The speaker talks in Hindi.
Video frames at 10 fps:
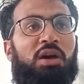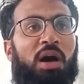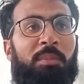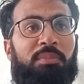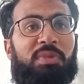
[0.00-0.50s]

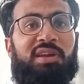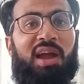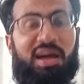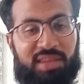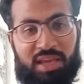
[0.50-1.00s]
हम
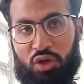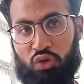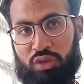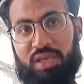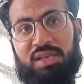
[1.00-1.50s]
राह देख रहे
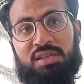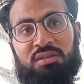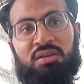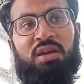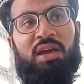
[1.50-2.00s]
होते
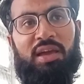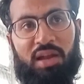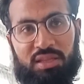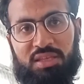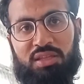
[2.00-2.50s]
हैं
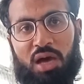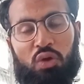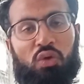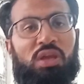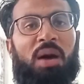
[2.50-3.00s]
खैराती
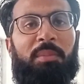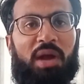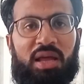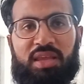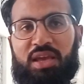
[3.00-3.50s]
इदारों की हम
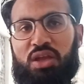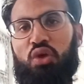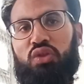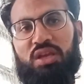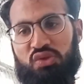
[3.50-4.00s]
राह देख रहे
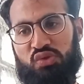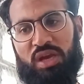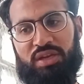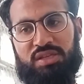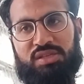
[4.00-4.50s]
होते हैं
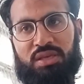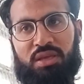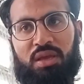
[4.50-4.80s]
सोसाइटीज़ की